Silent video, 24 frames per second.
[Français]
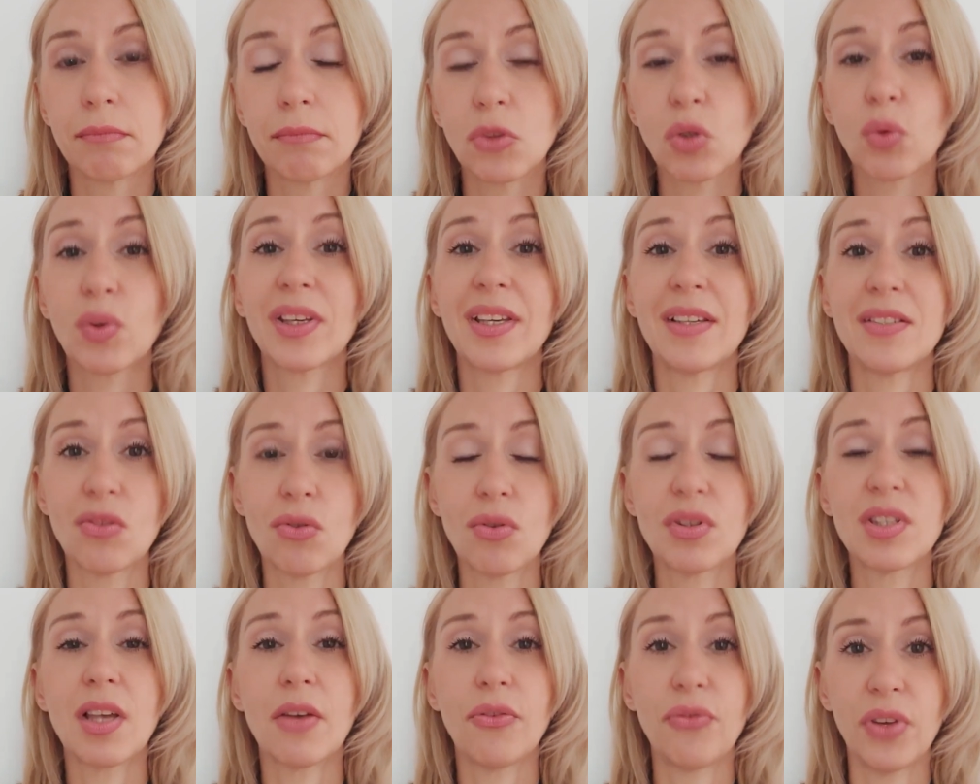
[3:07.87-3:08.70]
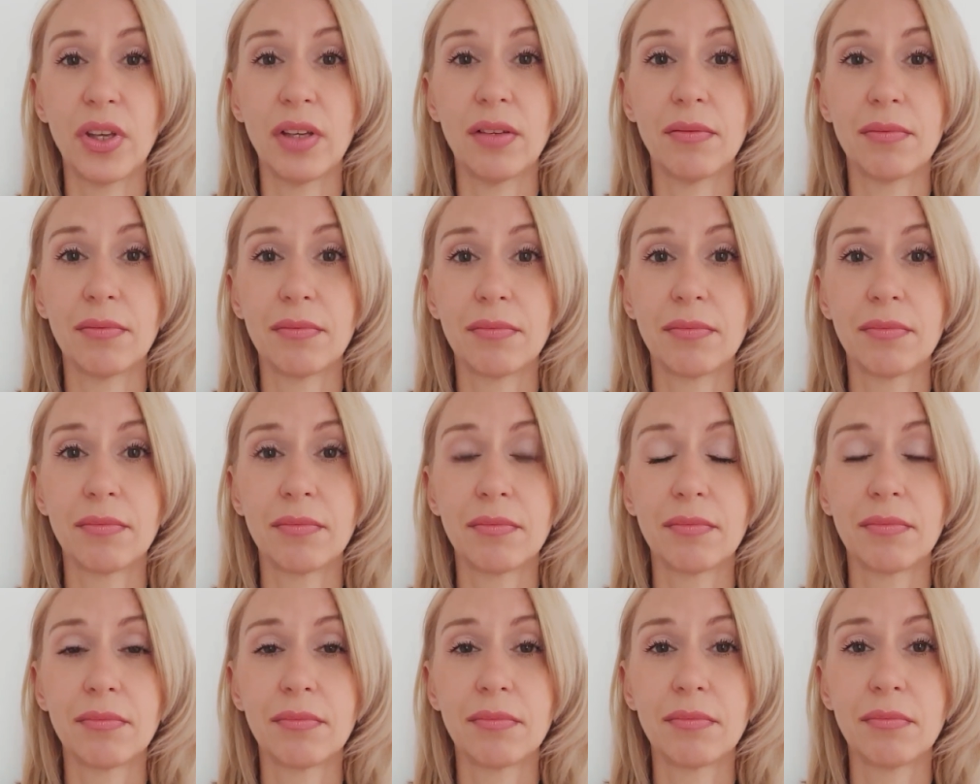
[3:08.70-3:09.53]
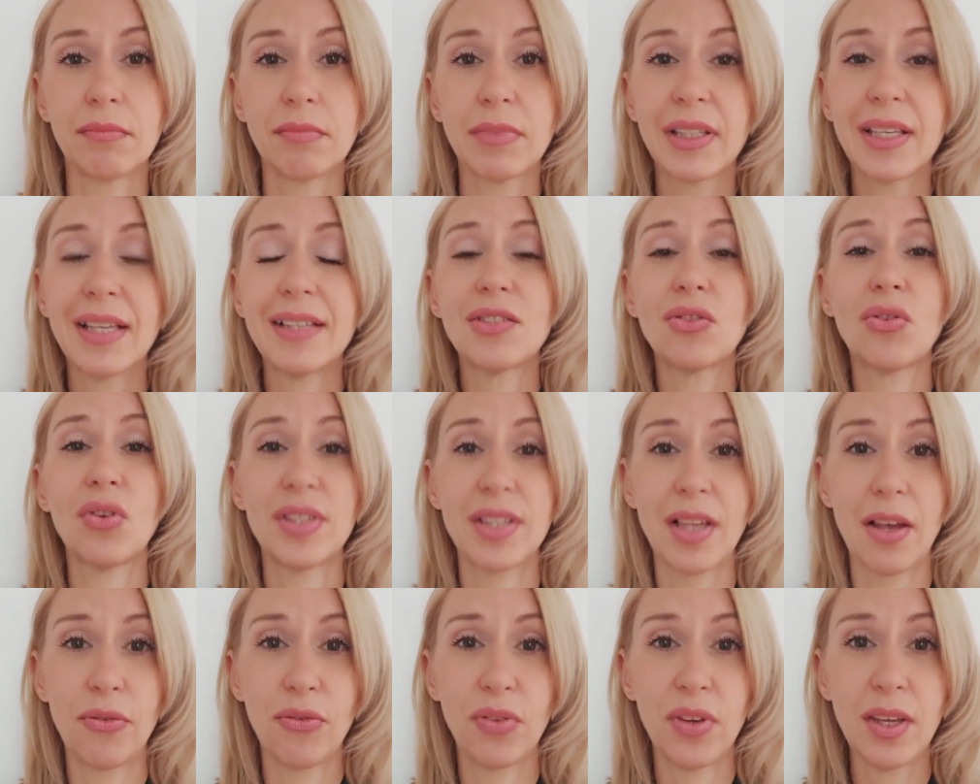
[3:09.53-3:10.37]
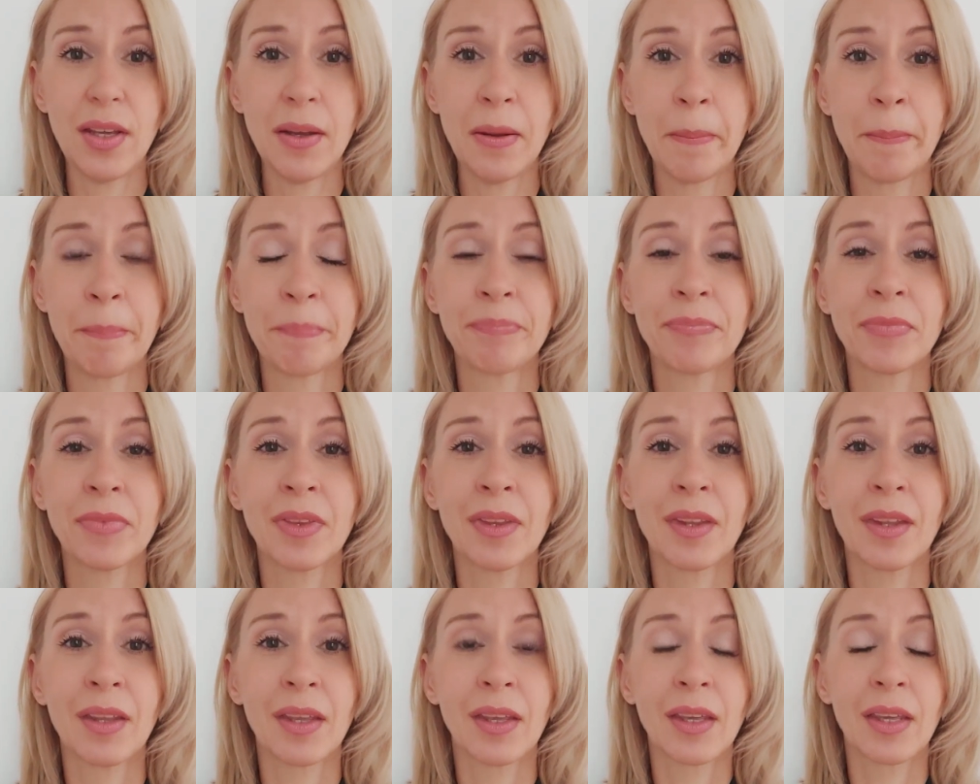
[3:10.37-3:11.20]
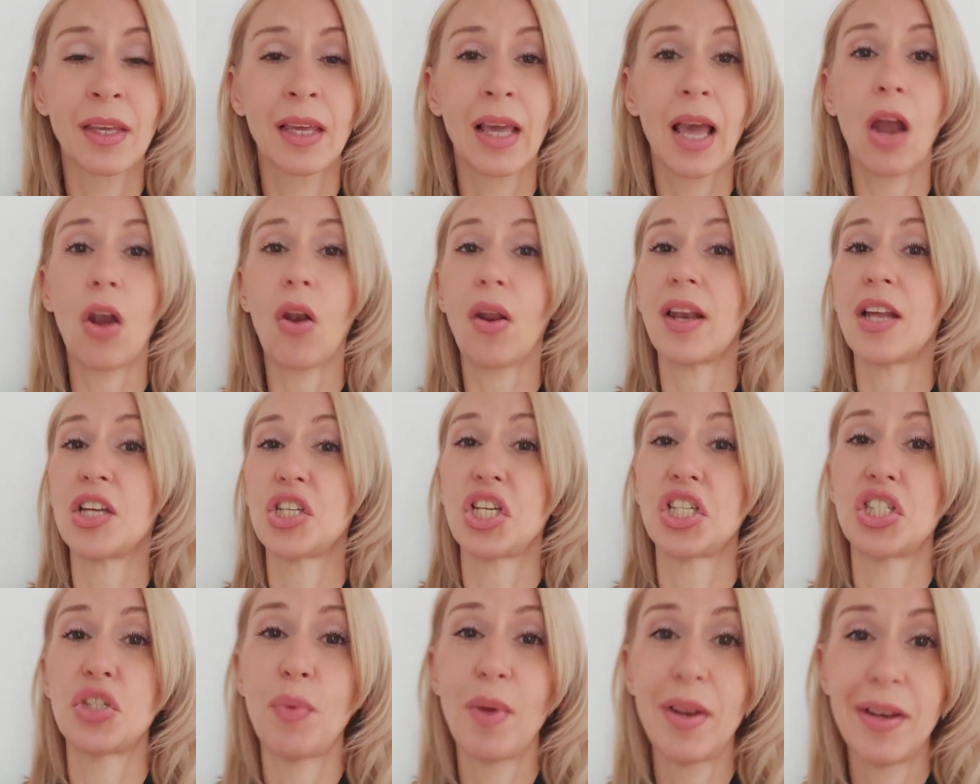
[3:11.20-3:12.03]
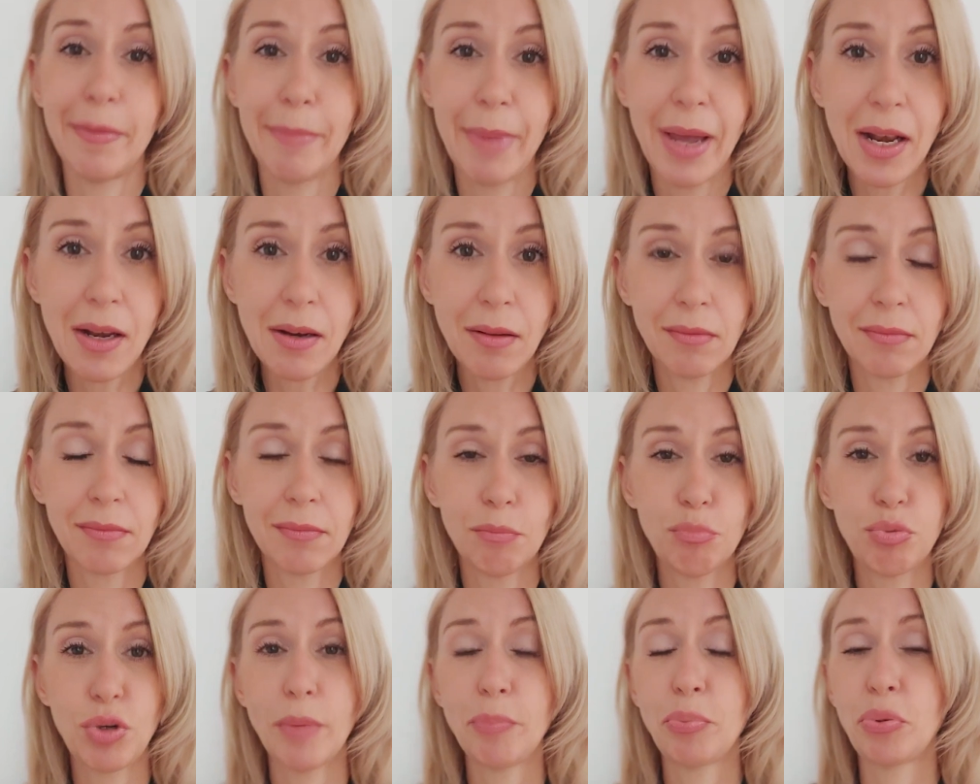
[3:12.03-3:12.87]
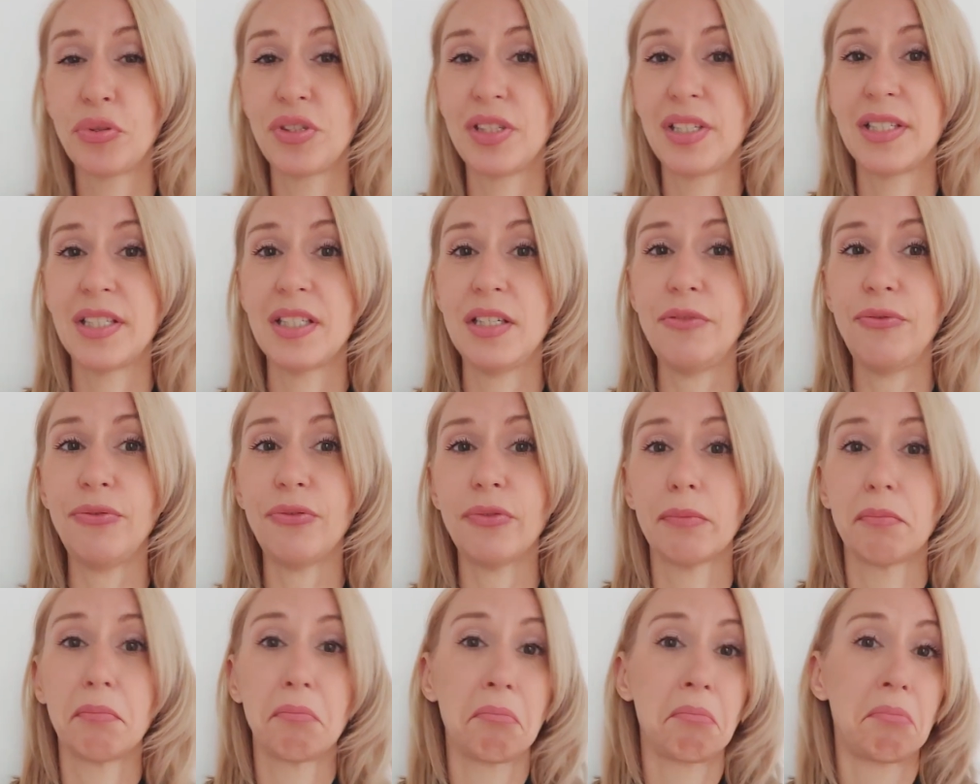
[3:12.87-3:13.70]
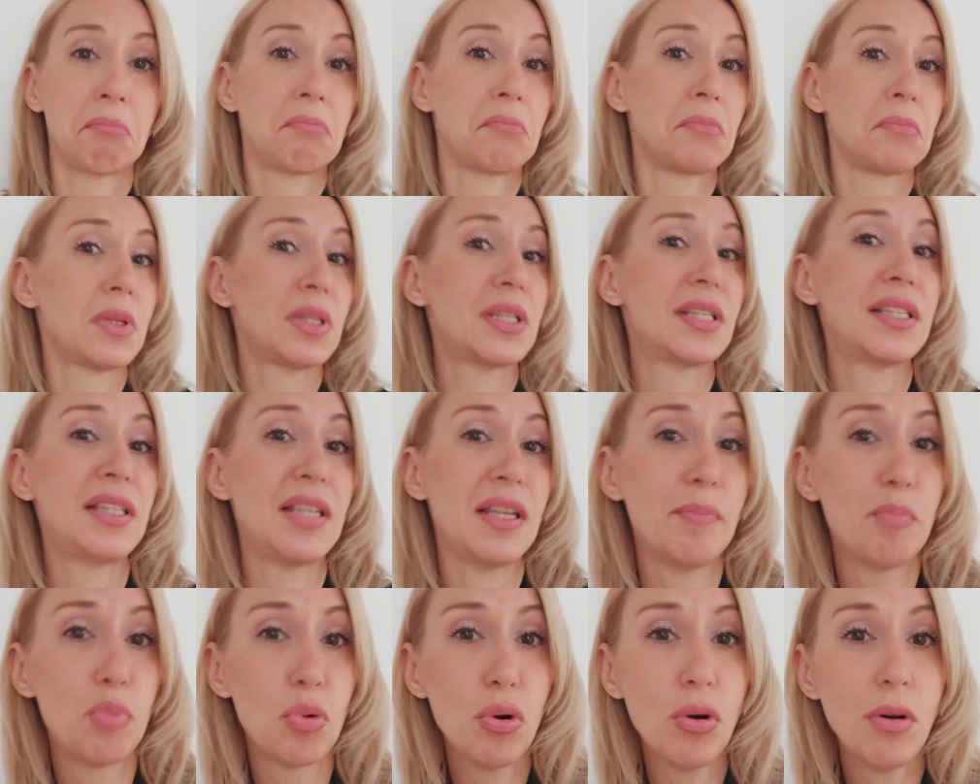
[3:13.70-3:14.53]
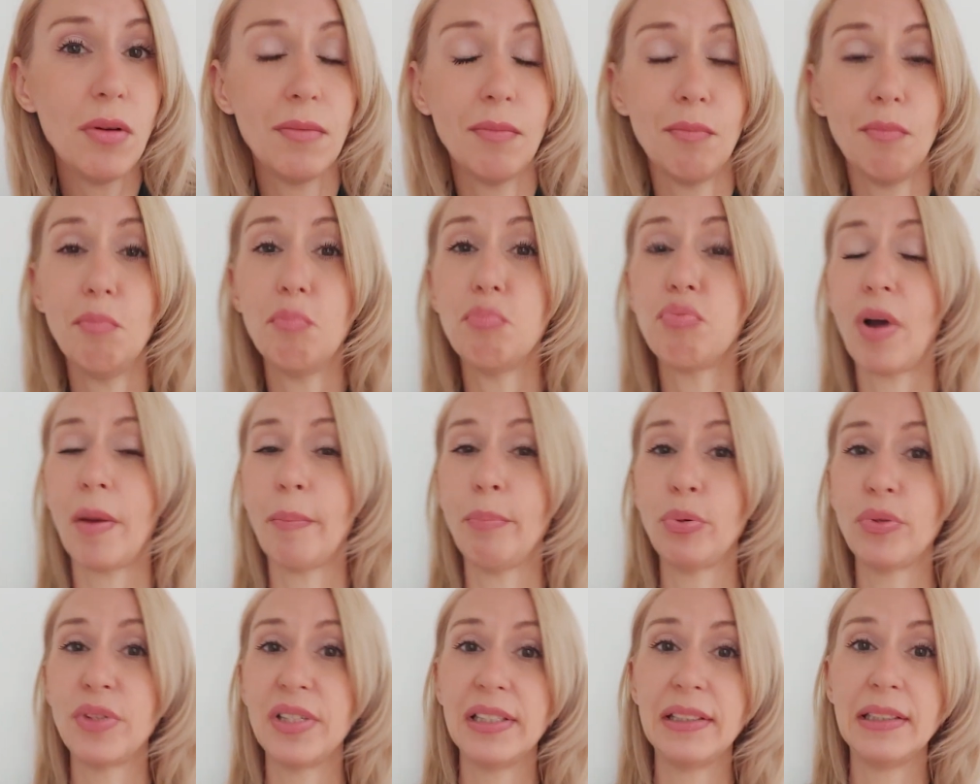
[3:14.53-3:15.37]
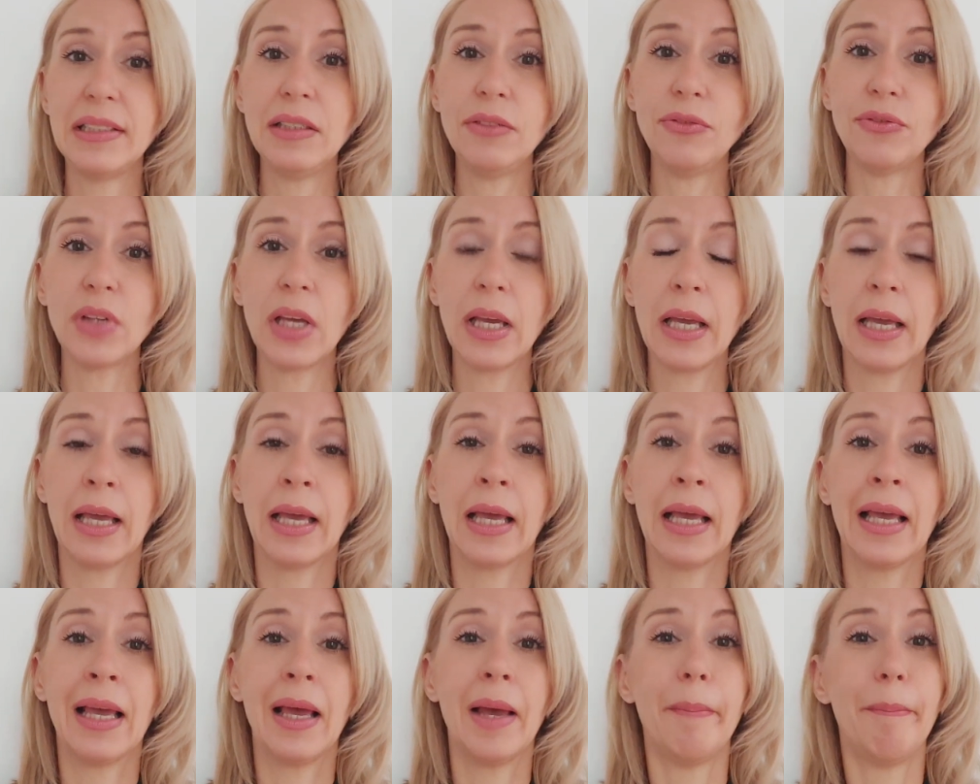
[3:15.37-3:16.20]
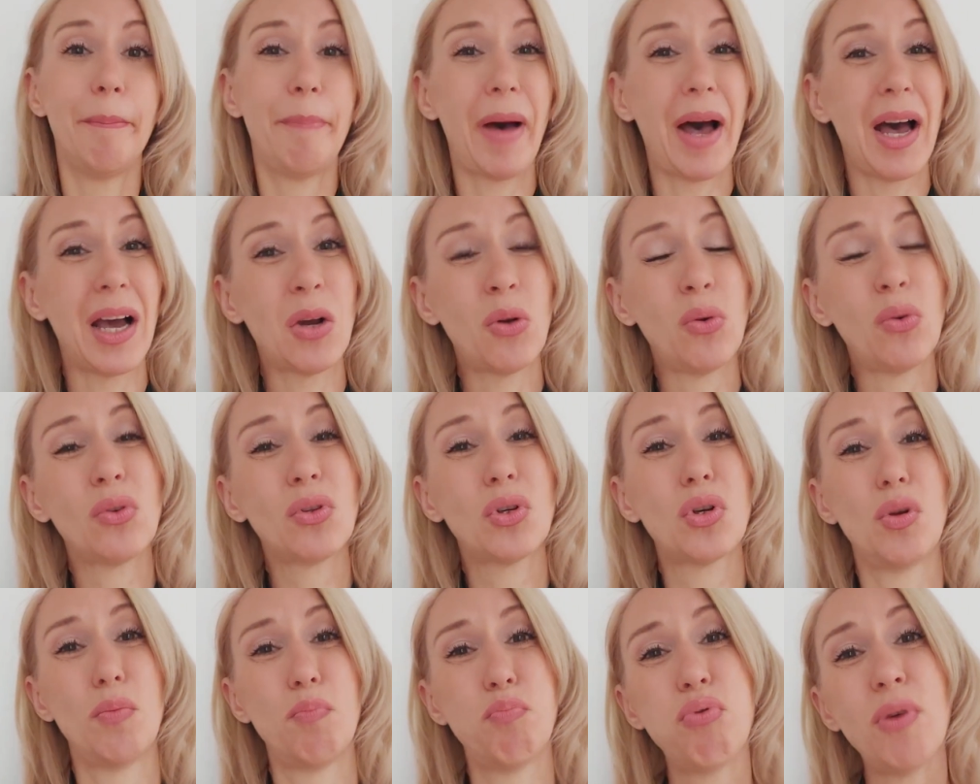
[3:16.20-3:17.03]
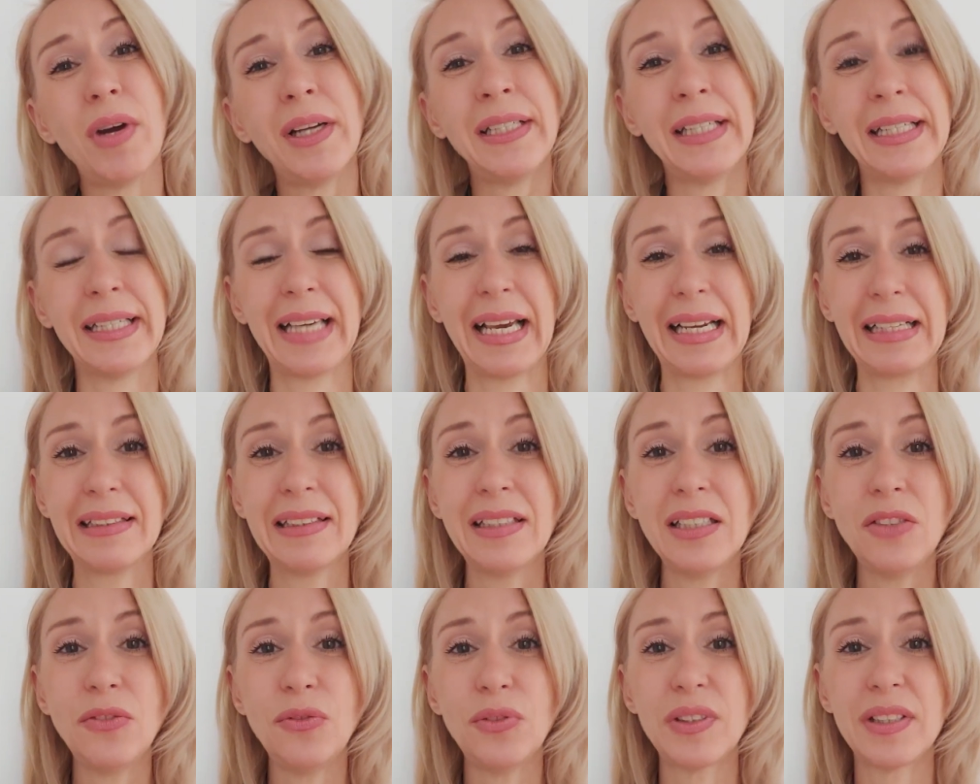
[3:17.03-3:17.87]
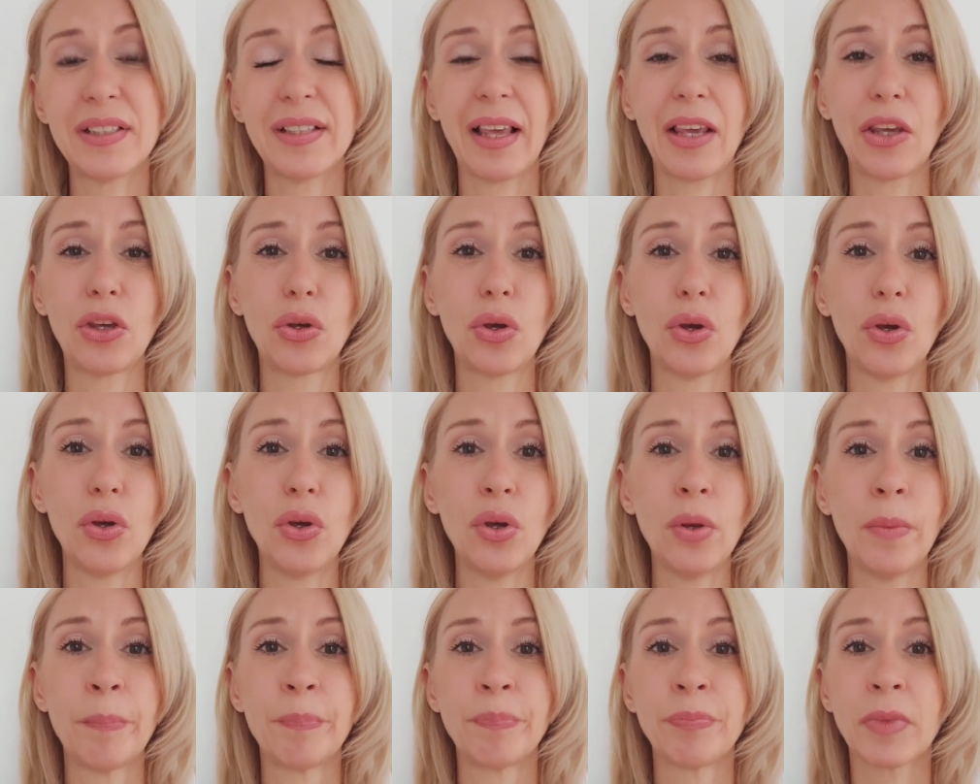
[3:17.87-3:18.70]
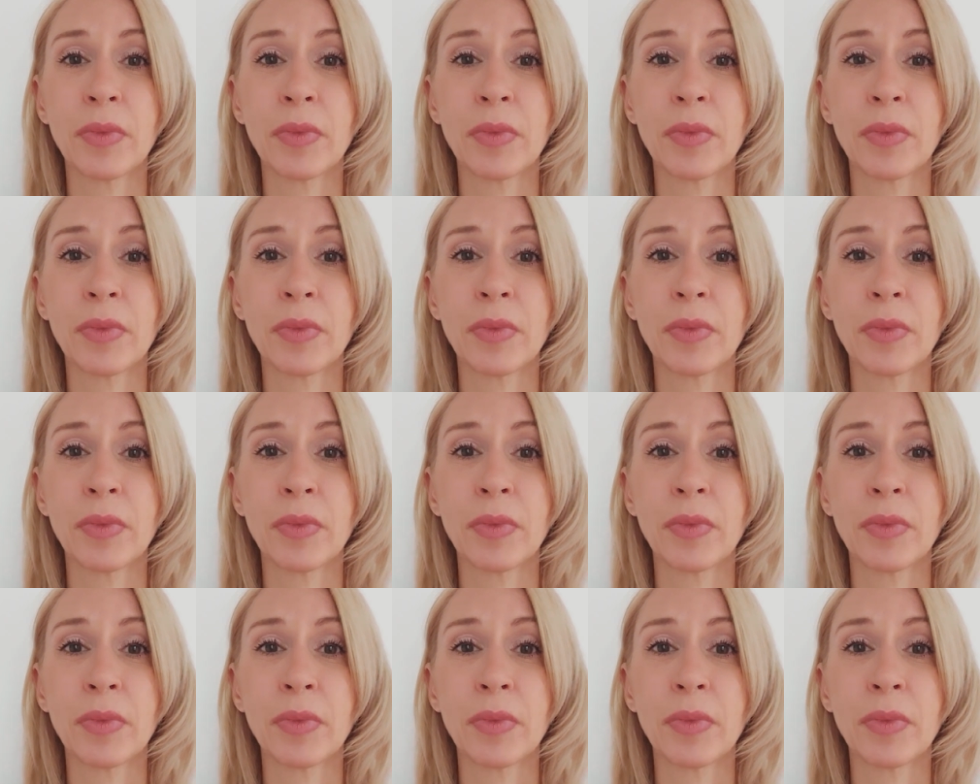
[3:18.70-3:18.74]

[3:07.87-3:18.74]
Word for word: Donc qu'est-ce que ça fait Qu'est-ce que ça fait Alors la gestuelle est belle, point positif, c'est beau, point positif, par contre, le point négatif, c'est que